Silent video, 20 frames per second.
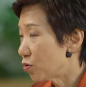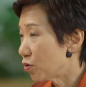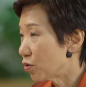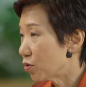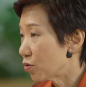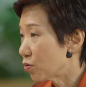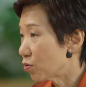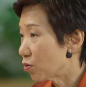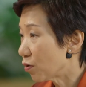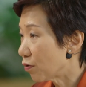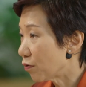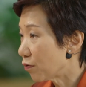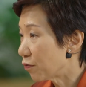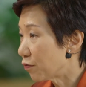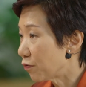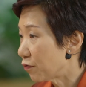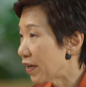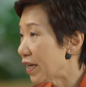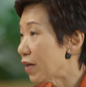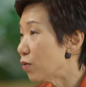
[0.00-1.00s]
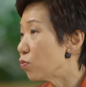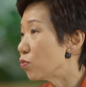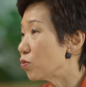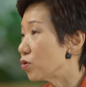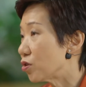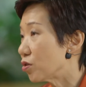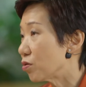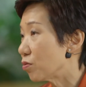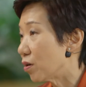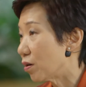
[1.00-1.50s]
们觉得说非
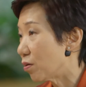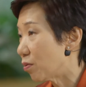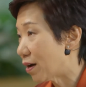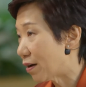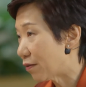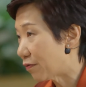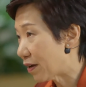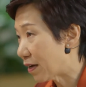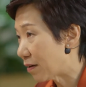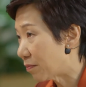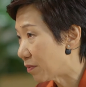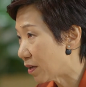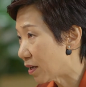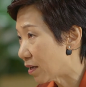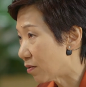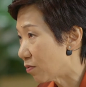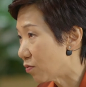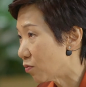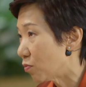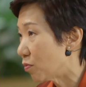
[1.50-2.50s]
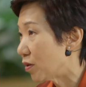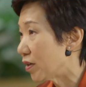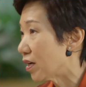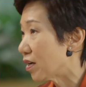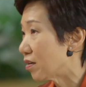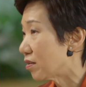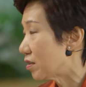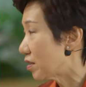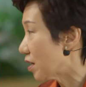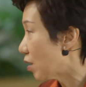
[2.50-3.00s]
物质文化方面，我们
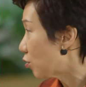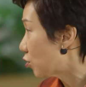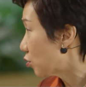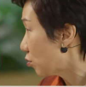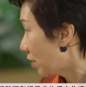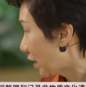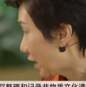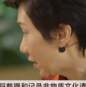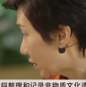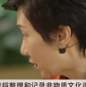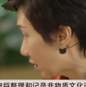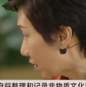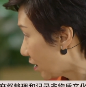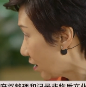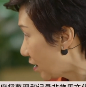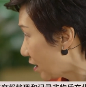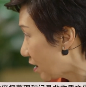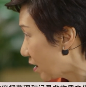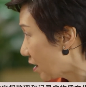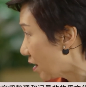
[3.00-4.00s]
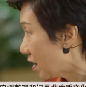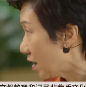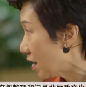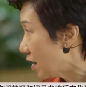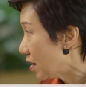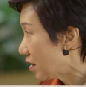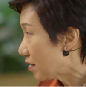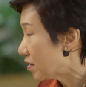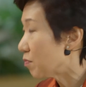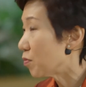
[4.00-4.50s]
要着手来整理。
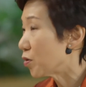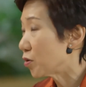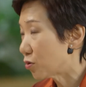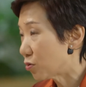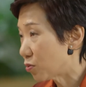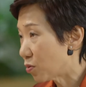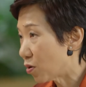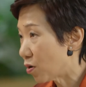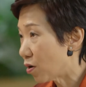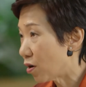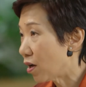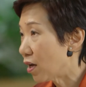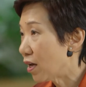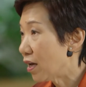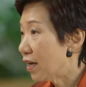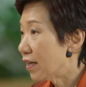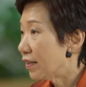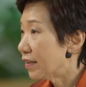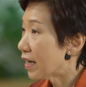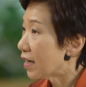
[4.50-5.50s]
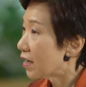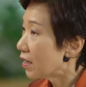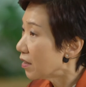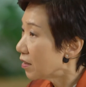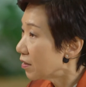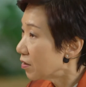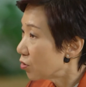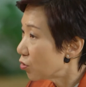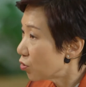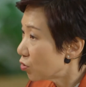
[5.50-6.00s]
怎么说？那